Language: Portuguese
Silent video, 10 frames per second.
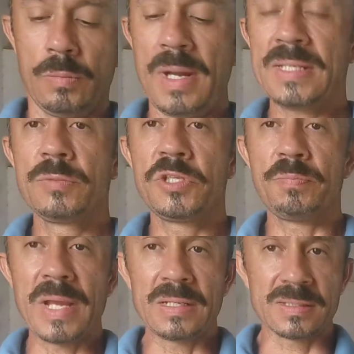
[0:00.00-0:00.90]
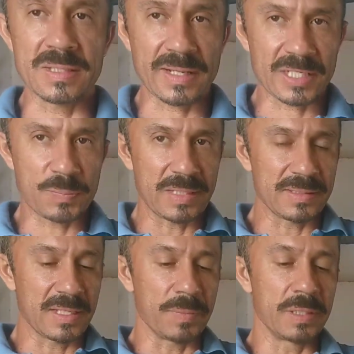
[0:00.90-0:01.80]
o máximo de pelezinha, aquelas
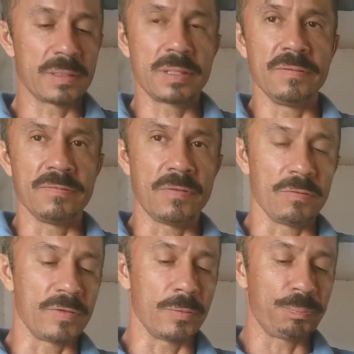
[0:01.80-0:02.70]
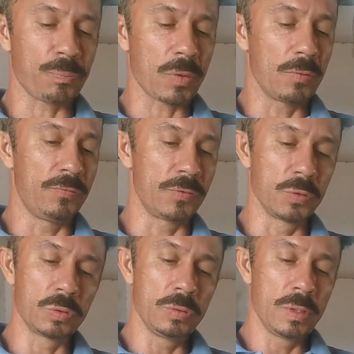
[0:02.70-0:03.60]
pelezinhas brancas que envolvem o, o
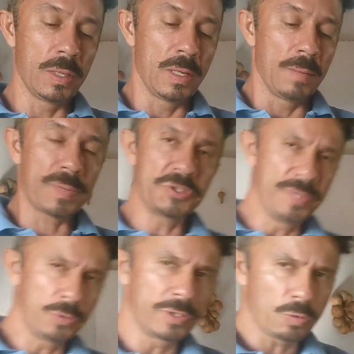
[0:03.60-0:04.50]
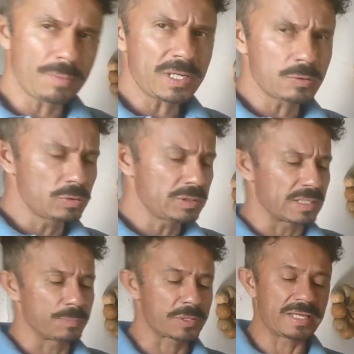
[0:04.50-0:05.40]
fruto, para diminuir o amargor
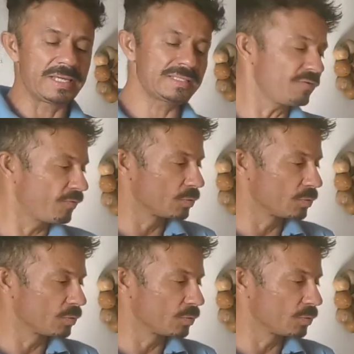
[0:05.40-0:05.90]
dele, porque esse